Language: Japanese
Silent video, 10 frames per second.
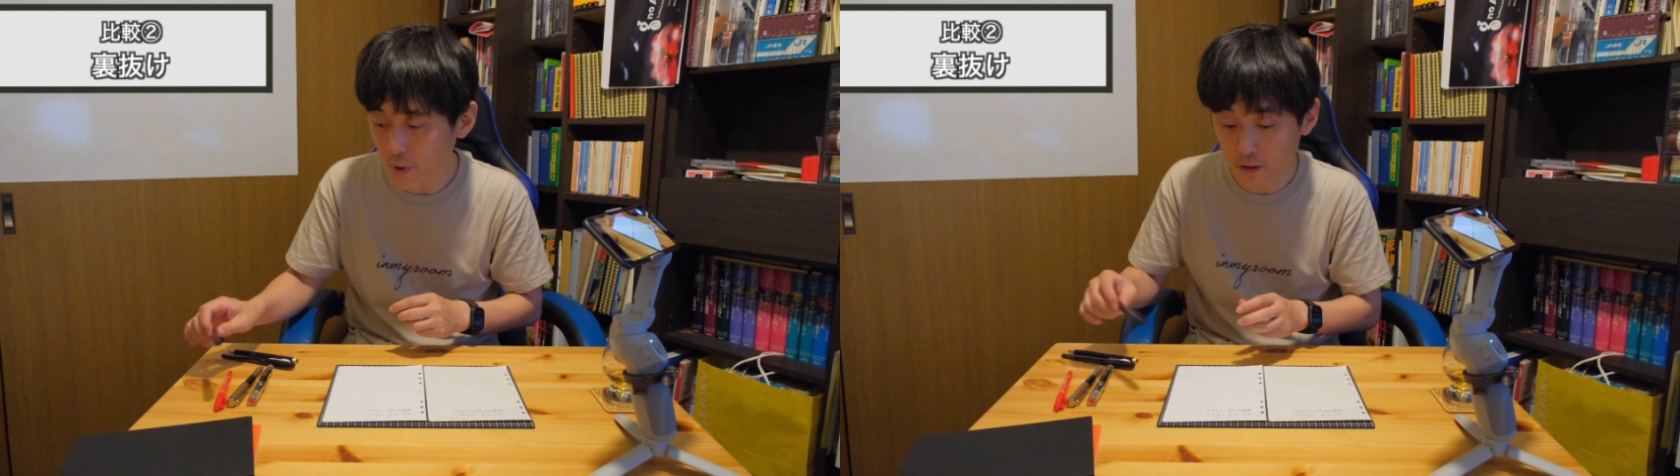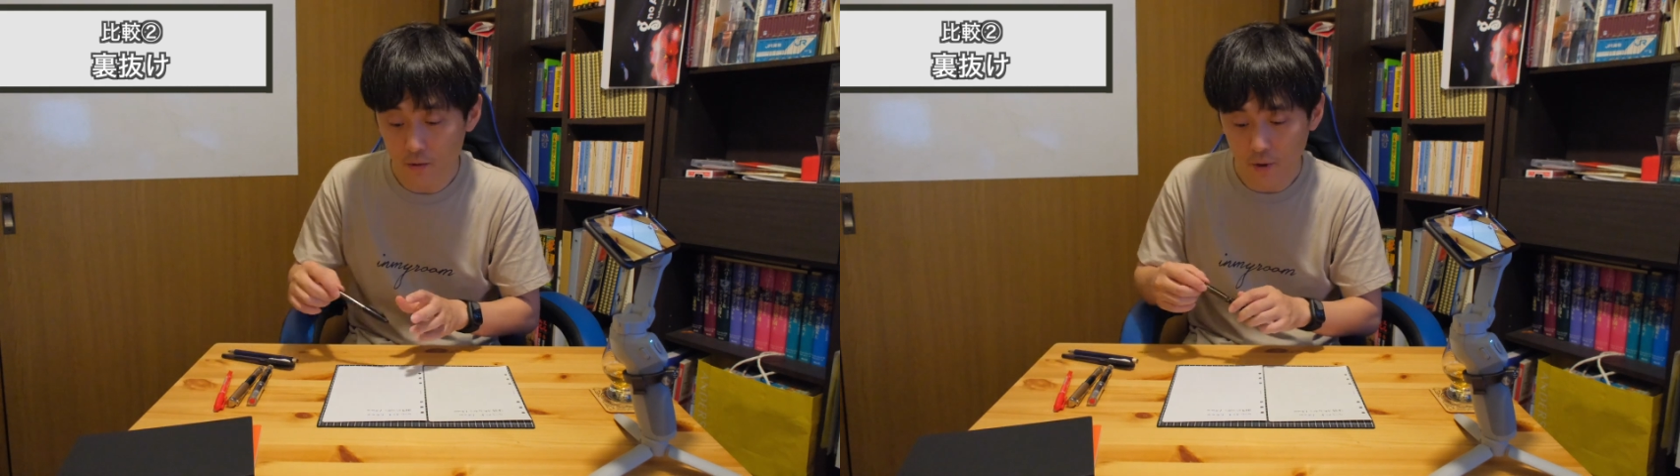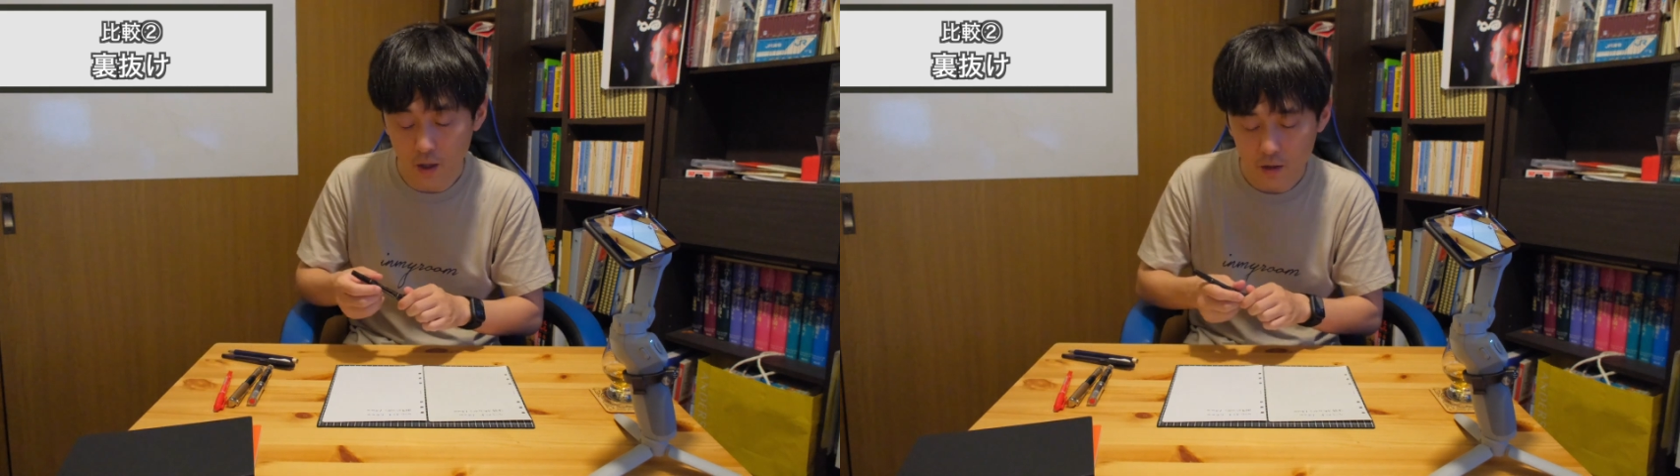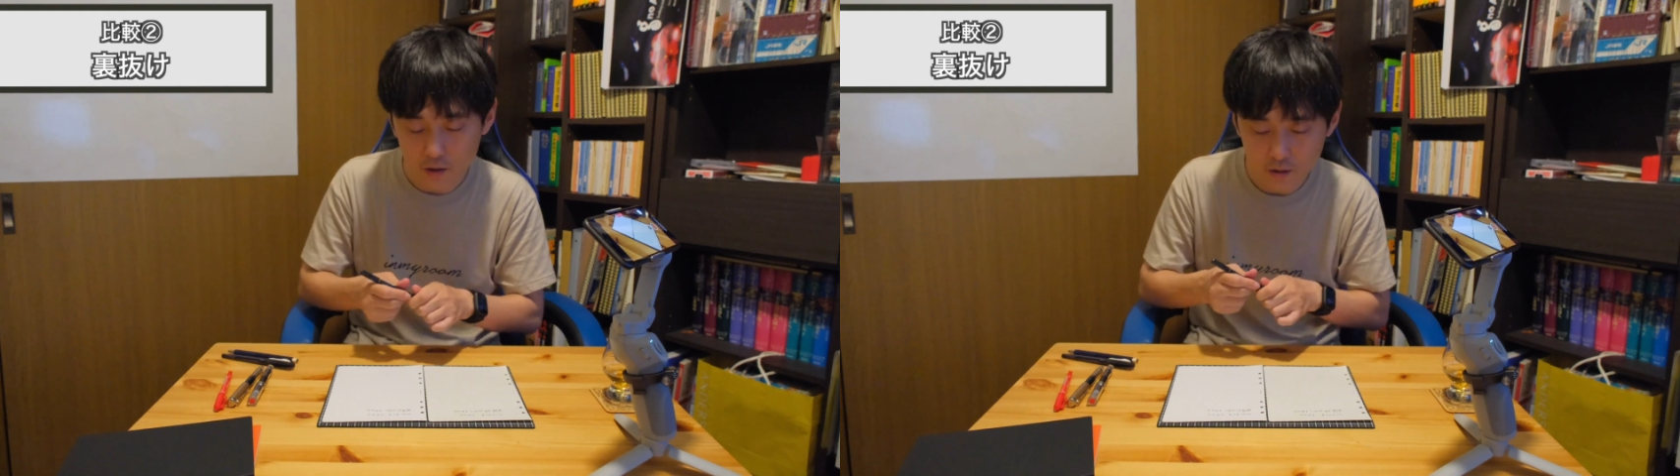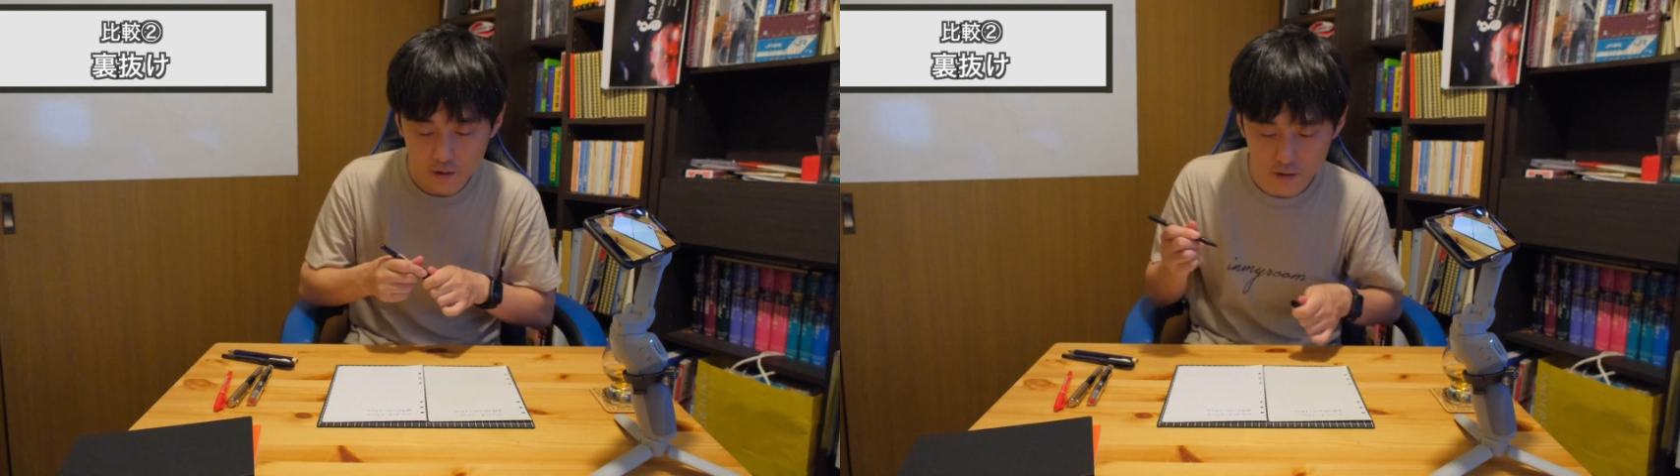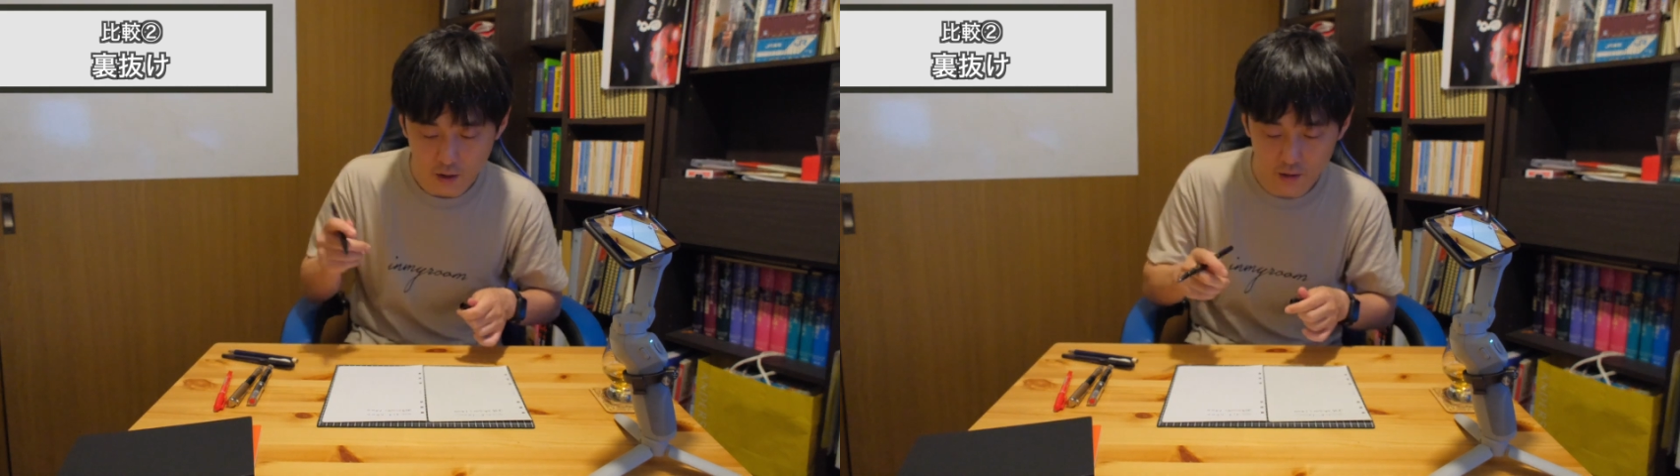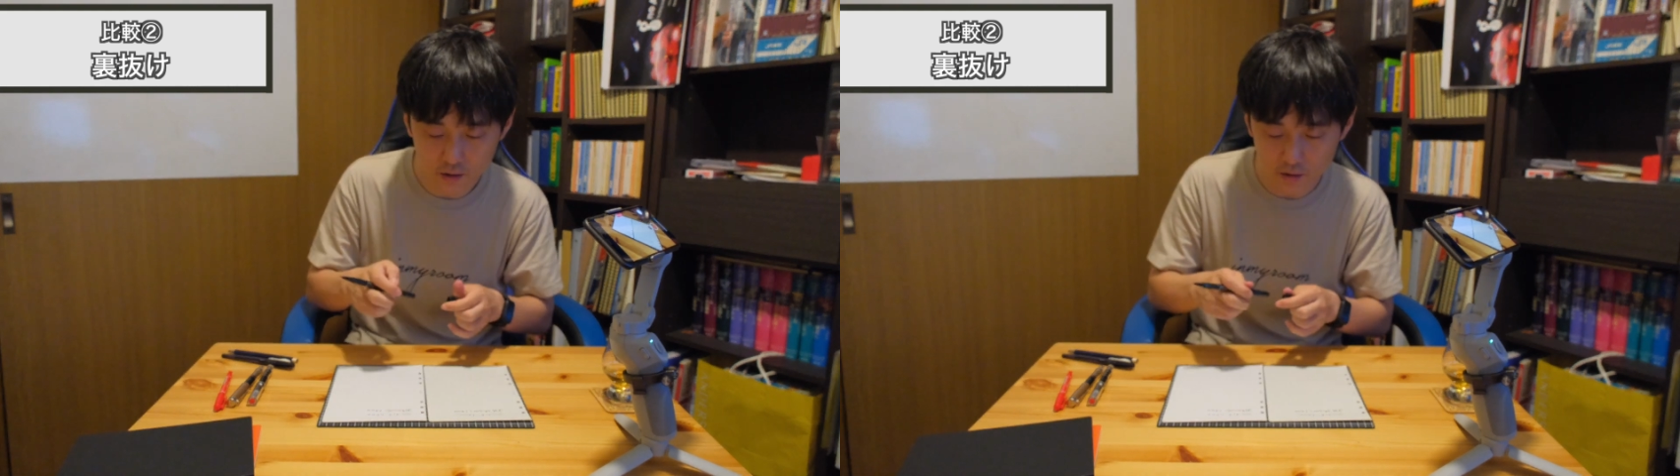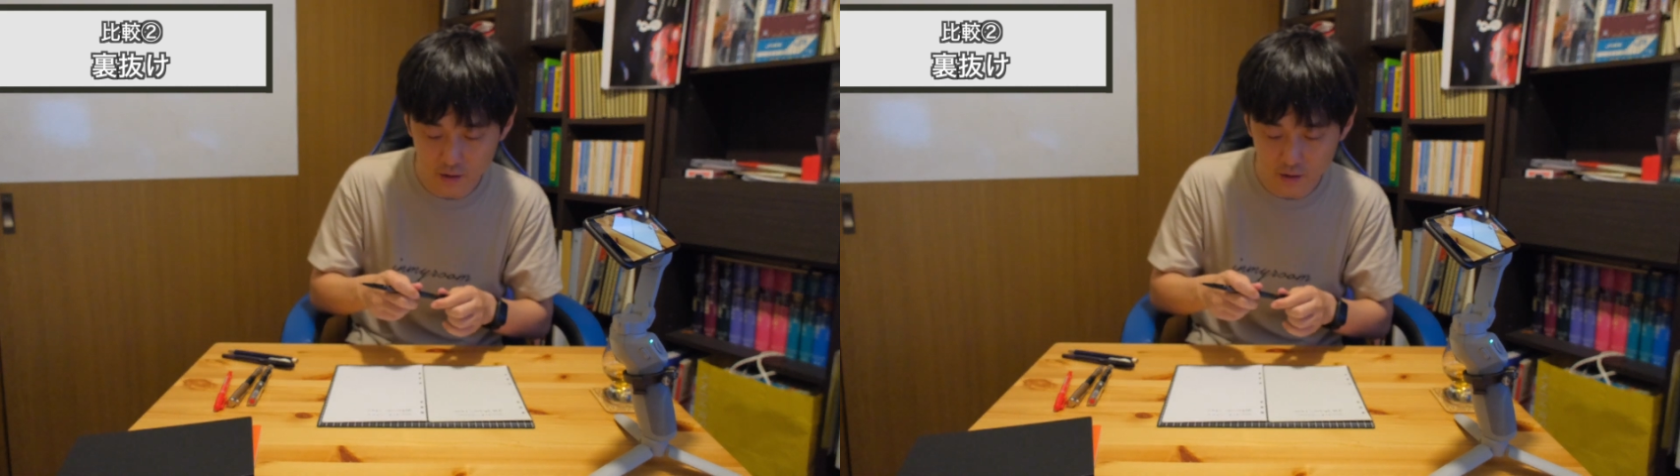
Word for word: ペンとかあ